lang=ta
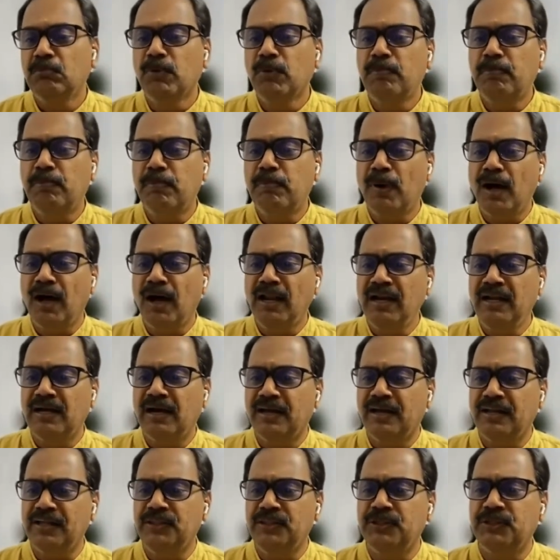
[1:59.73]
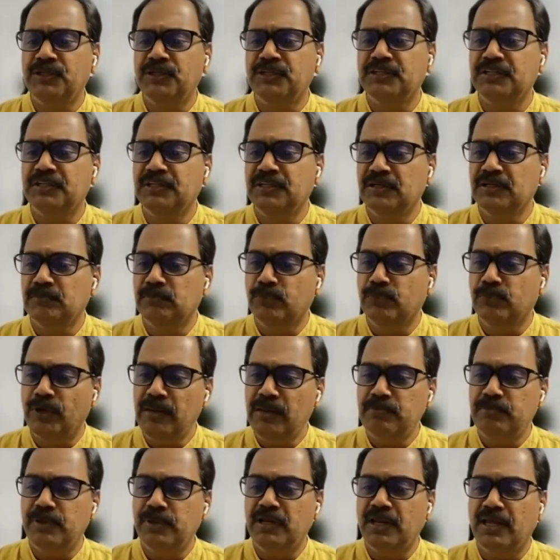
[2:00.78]
முப்பால் கரைத்து
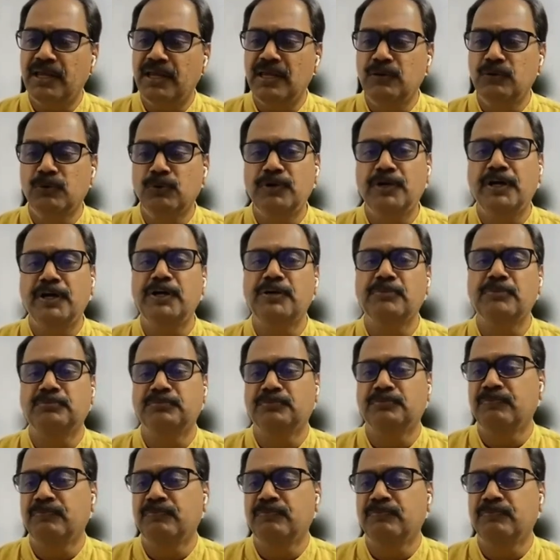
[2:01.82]
முனைப்பினை ஊட்டிடும்